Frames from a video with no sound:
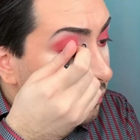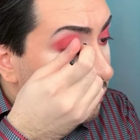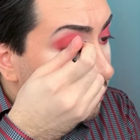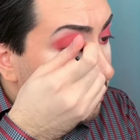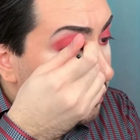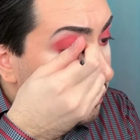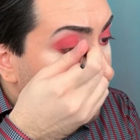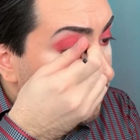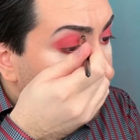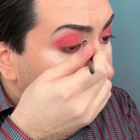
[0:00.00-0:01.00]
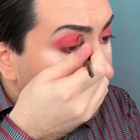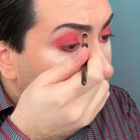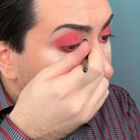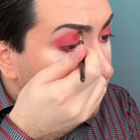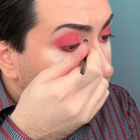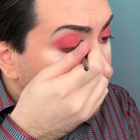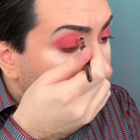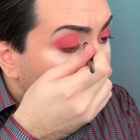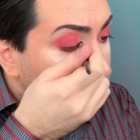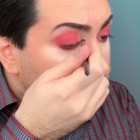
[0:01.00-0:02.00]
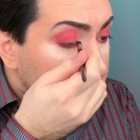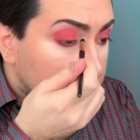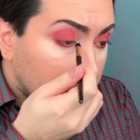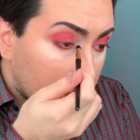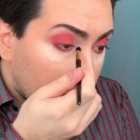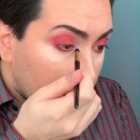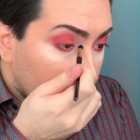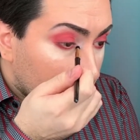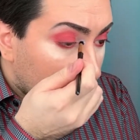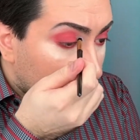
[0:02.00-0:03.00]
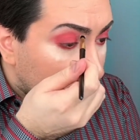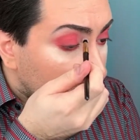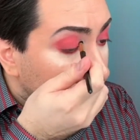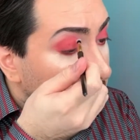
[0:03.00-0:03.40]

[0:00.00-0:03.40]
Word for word: So, hier vorne knalle ich mir das Teil auch rein.